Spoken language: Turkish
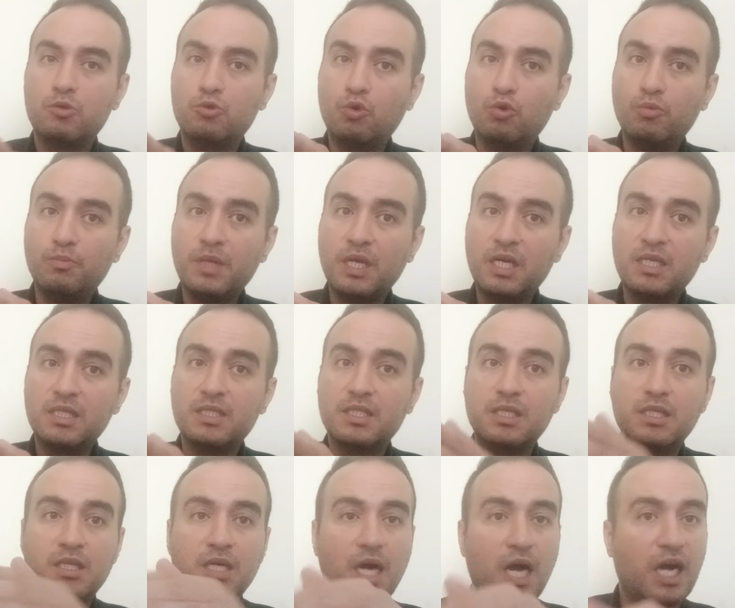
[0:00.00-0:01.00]

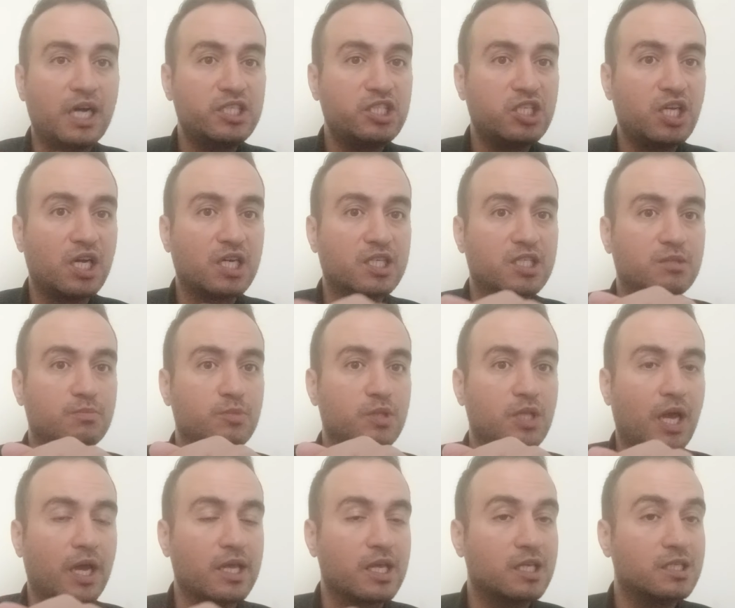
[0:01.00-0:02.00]
Yorumlarınızı aşağı
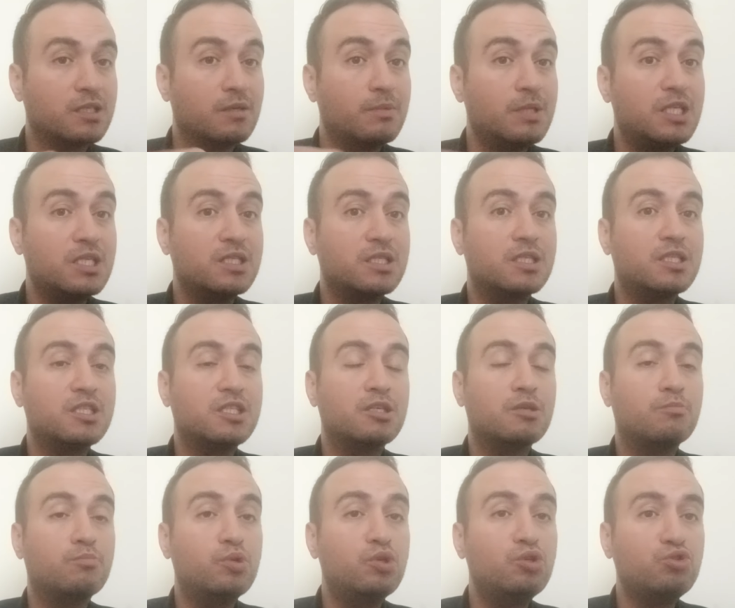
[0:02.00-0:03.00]
kısmından
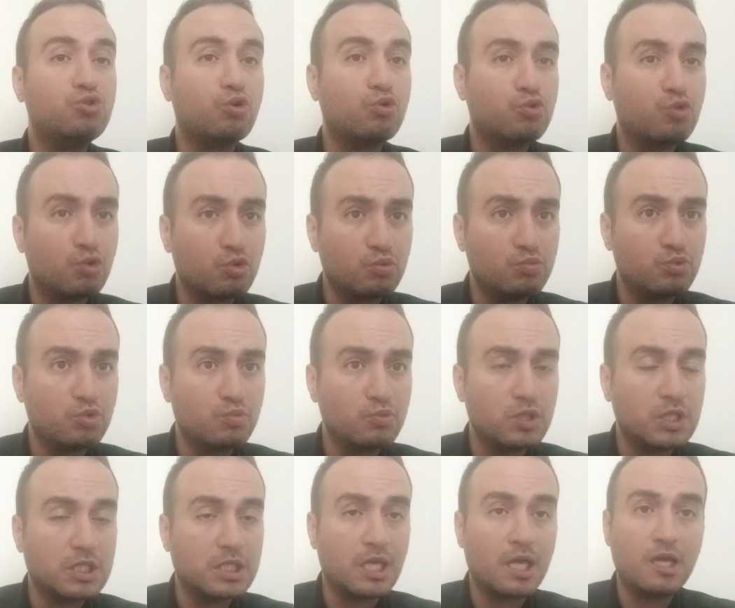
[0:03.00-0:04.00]
yazabilirsiniz. Birçok
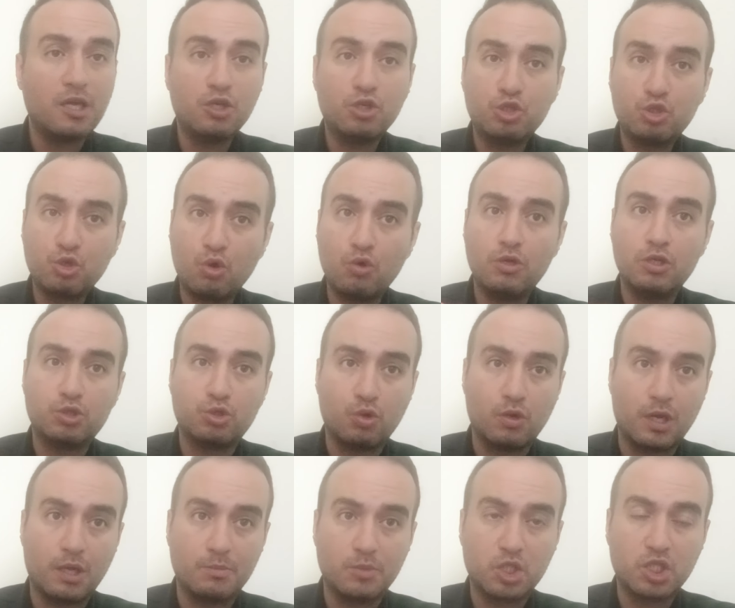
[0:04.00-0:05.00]
yorumcumuz ise şöyle
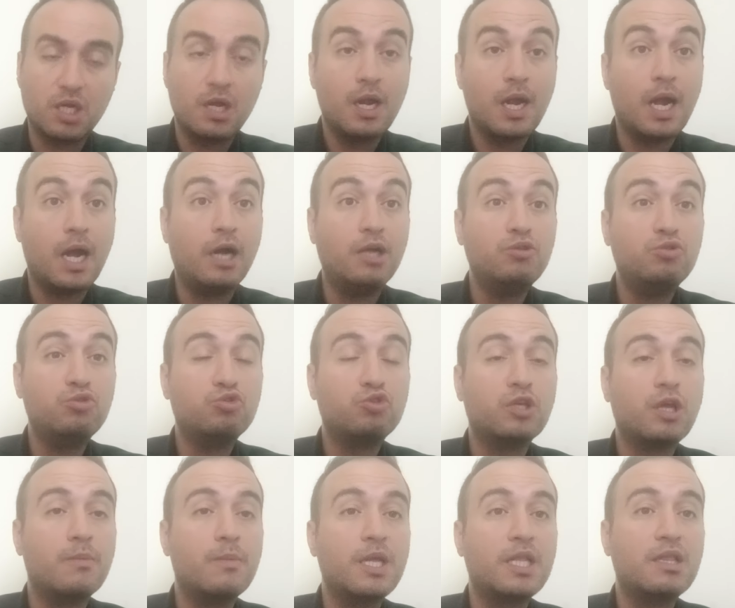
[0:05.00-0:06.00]
söylemiş. En
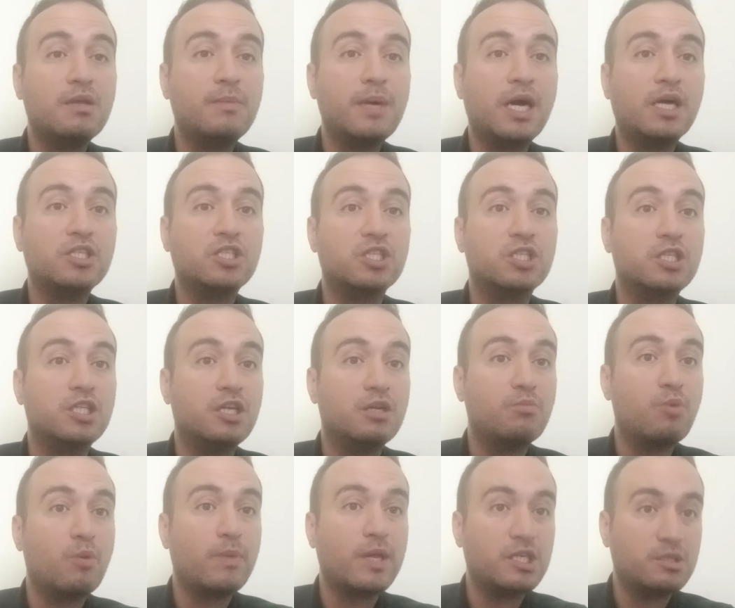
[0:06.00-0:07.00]
düşük emekli maaşı
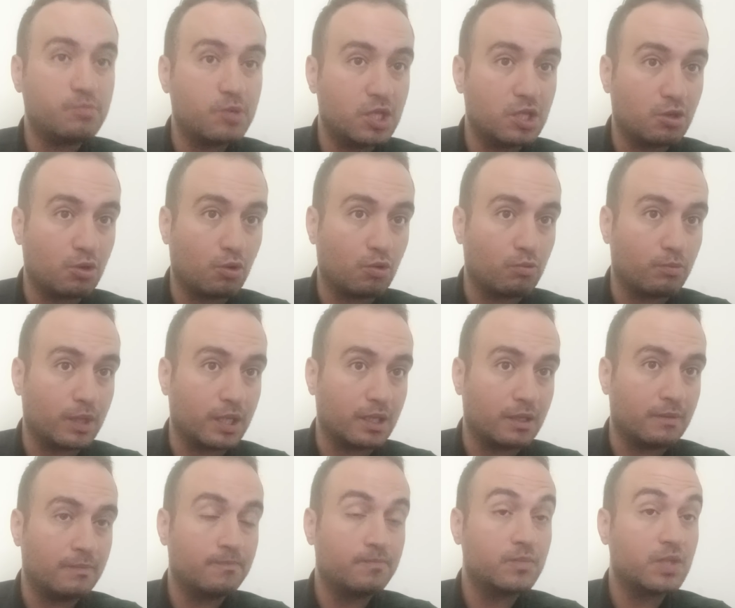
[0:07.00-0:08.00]
25 bin lira
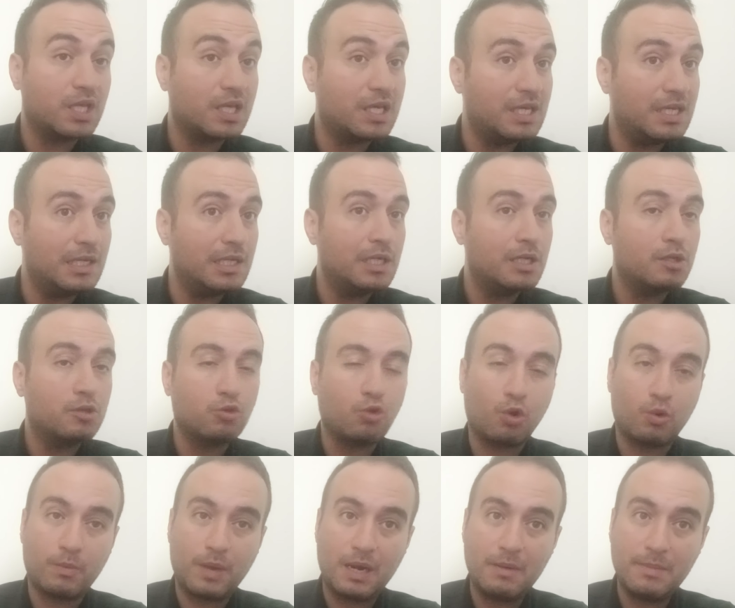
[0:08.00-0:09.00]
olmalı. Ki
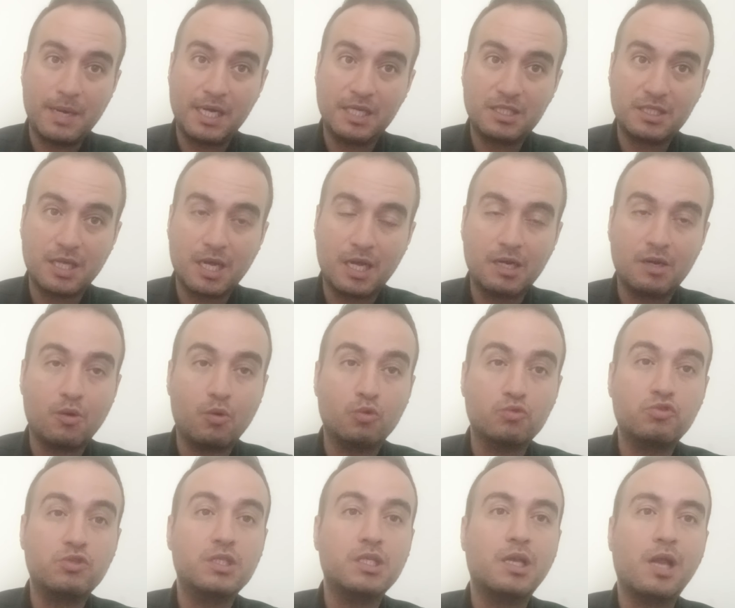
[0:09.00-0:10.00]
normal maaşlar
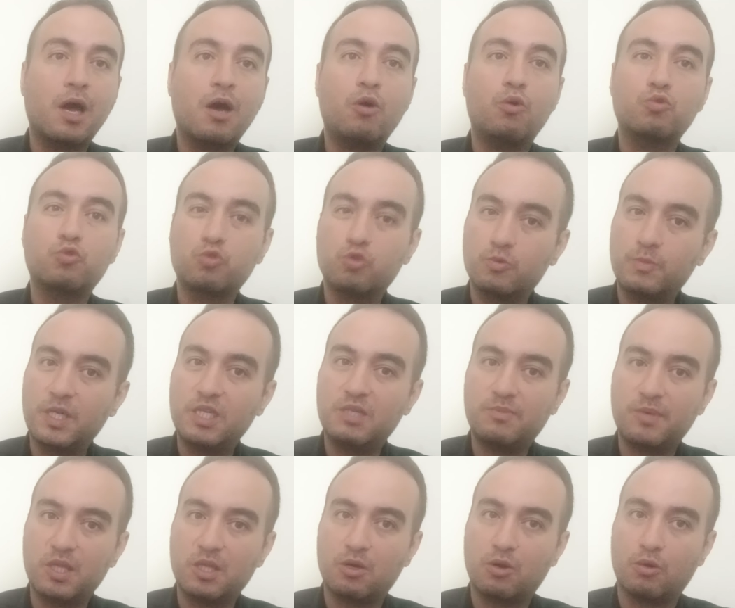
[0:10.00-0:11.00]
30 ila
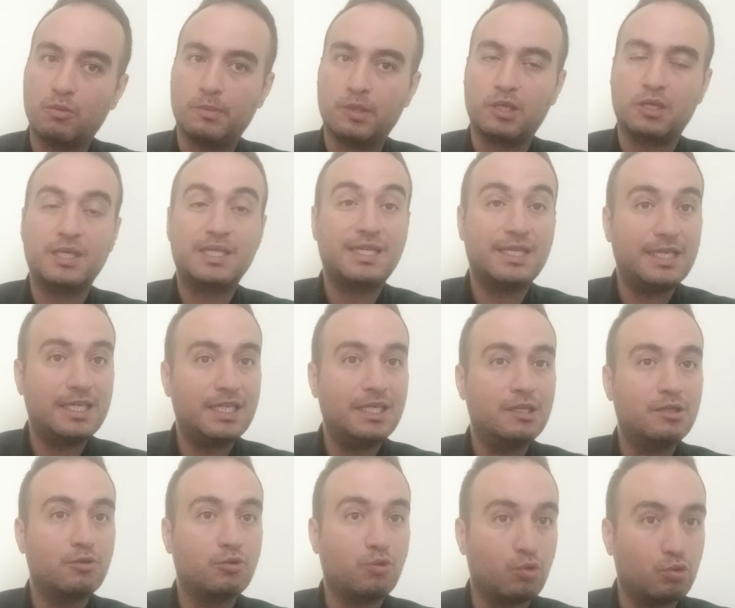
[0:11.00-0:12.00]
35 bin lira olmalı.
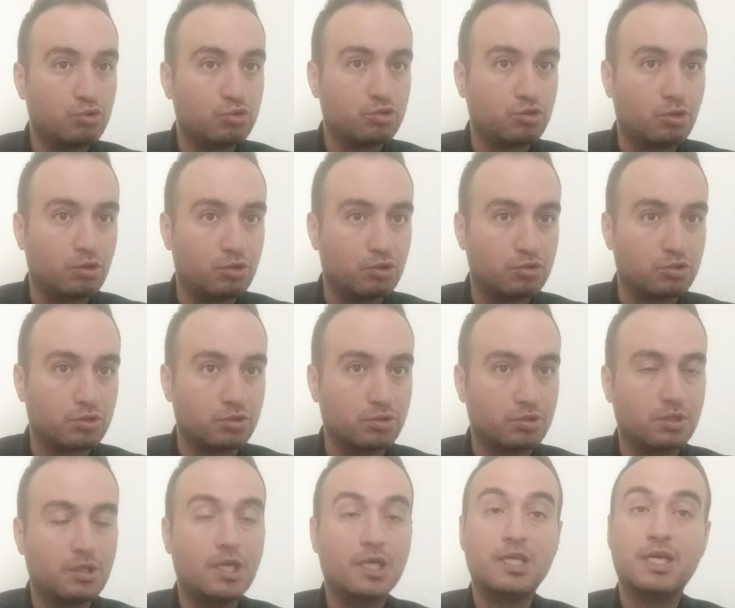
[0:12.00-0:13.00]
Ki doğru
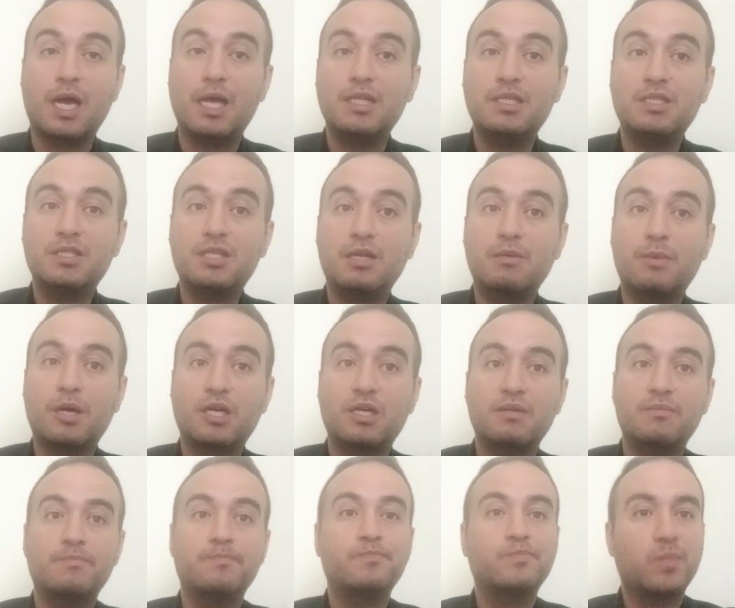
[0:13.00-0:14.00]
söylüyorsunuz. Kendinize iyi
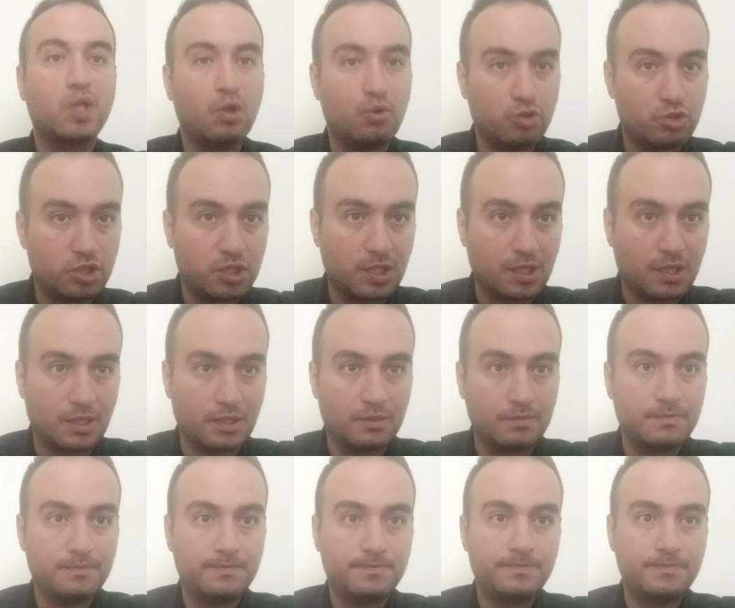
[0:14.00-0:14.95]
bakın. Hoşçakalın.